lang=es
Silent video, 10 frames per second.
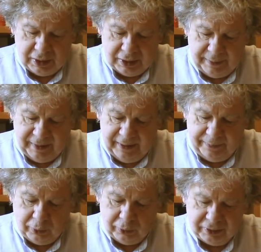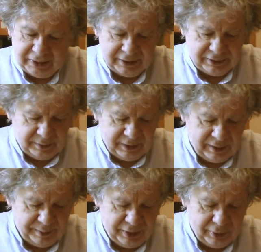¿Qué más les puedo contar,
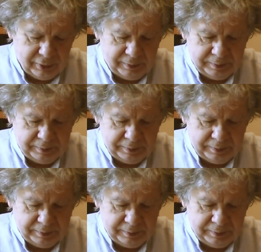estimados amigos?